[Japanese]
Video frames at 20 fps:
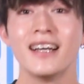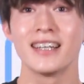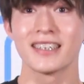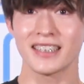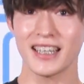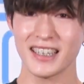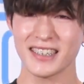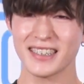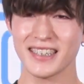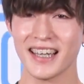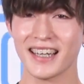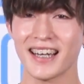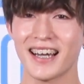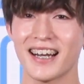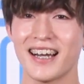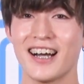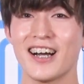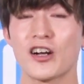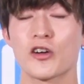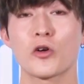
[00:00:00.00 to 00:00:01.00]
3歳か
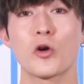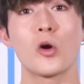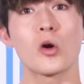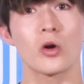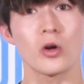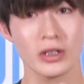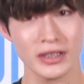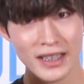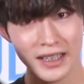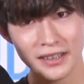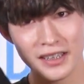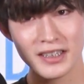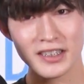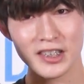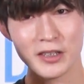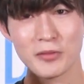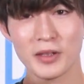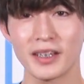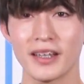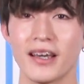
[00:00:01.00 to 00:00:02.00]
ら高校3年
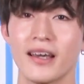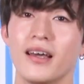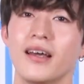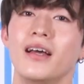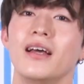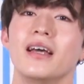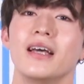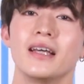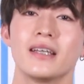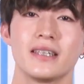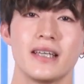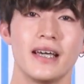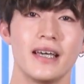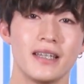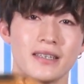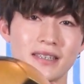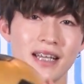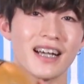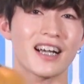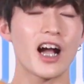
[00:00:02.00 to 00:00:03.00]
生まで、
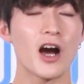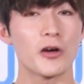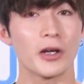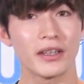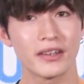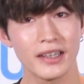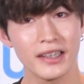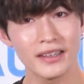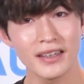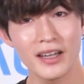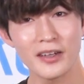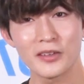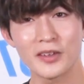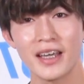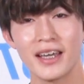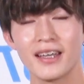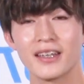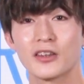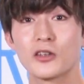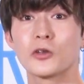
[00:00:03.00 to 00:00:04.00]
えー、サッカーをやっていたの
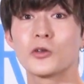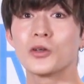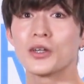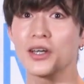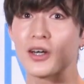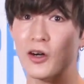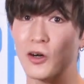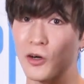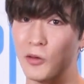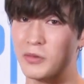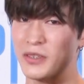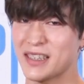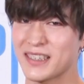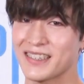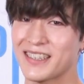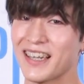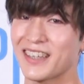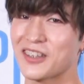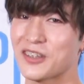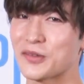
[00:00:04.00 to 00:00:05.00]
で特技をお見せ
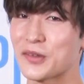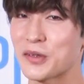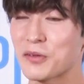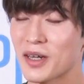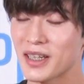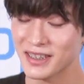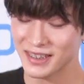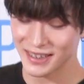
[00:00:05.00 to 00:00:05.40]
したいと思いま